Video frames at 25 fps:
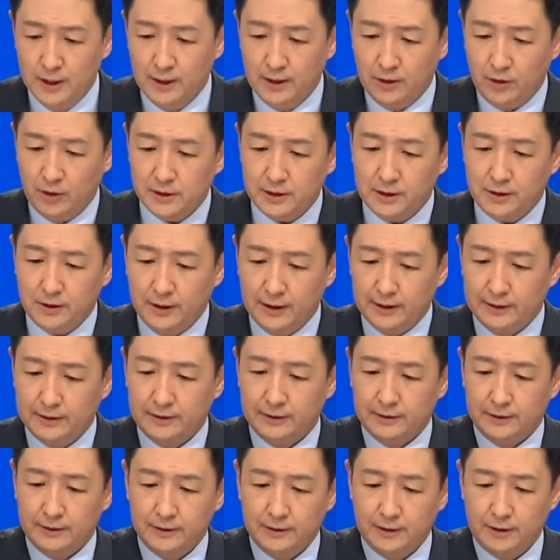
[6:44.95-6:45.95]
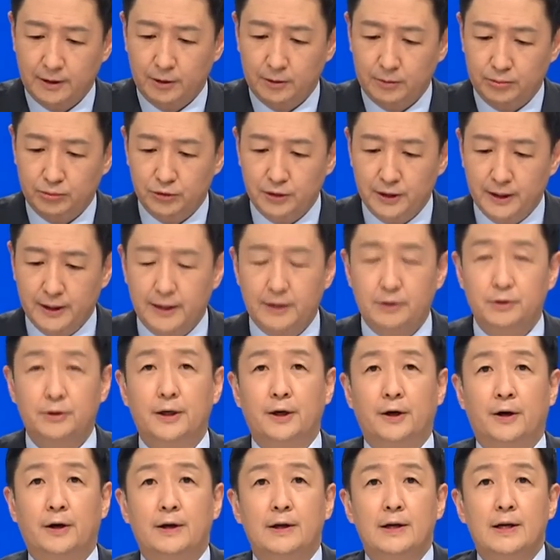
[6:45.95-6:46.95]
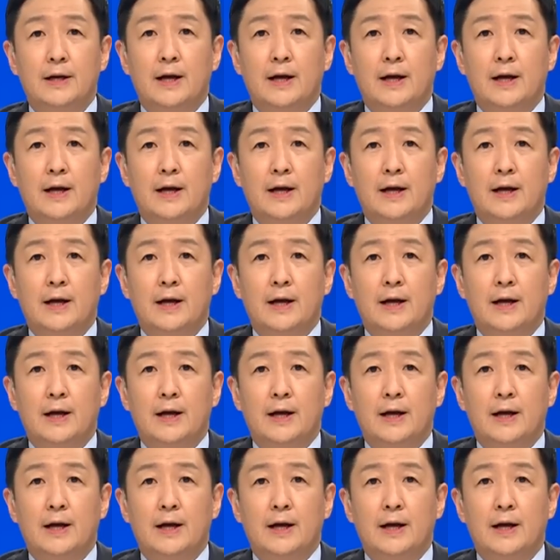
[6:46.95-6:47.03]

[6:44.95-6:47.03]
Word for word: 커질 것 같은 그런 분위기고요.